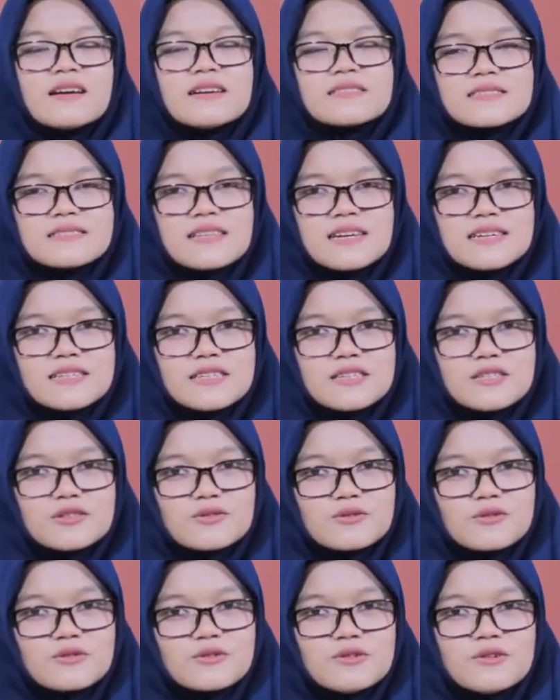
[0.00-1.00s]
Selain
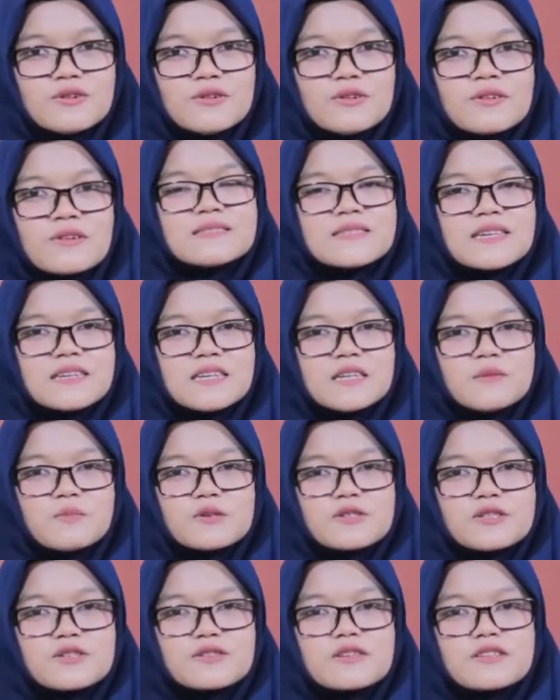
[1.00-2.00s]
itu, take it
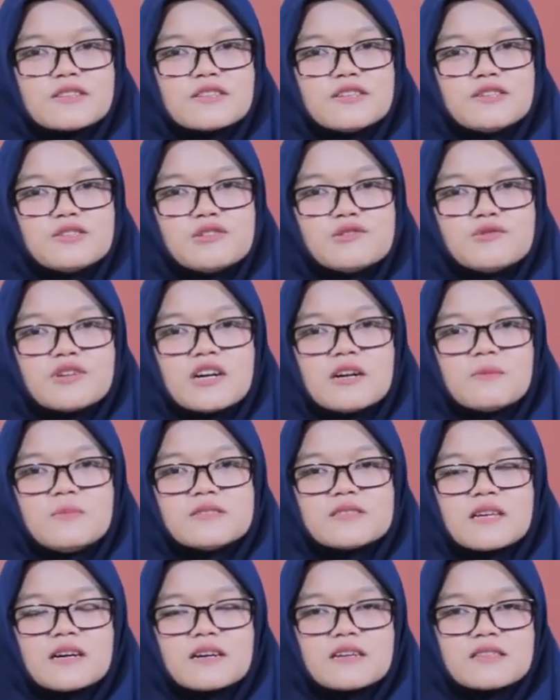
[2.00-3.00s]
personally juga
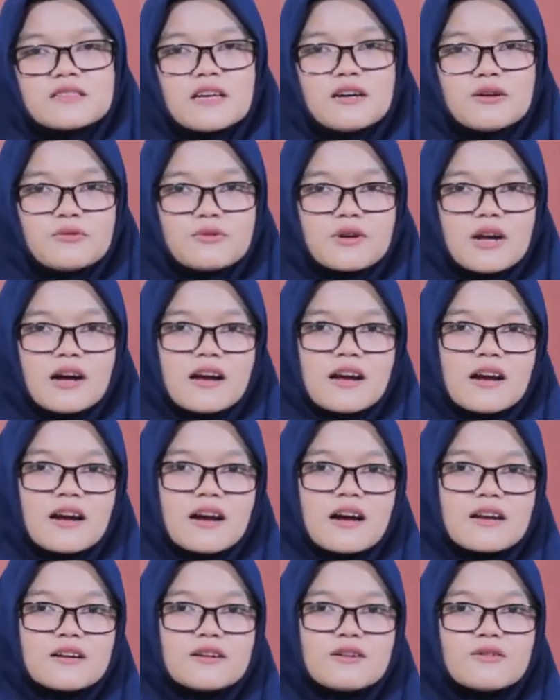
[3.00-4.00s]
bisa kita
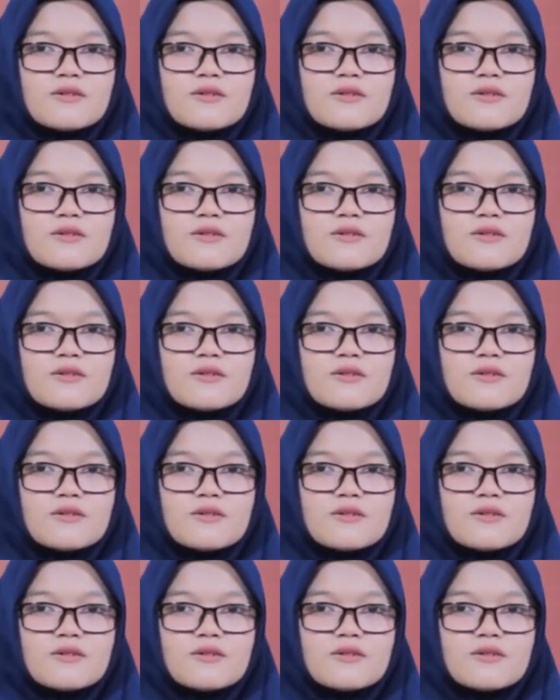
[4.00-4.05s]
gunakan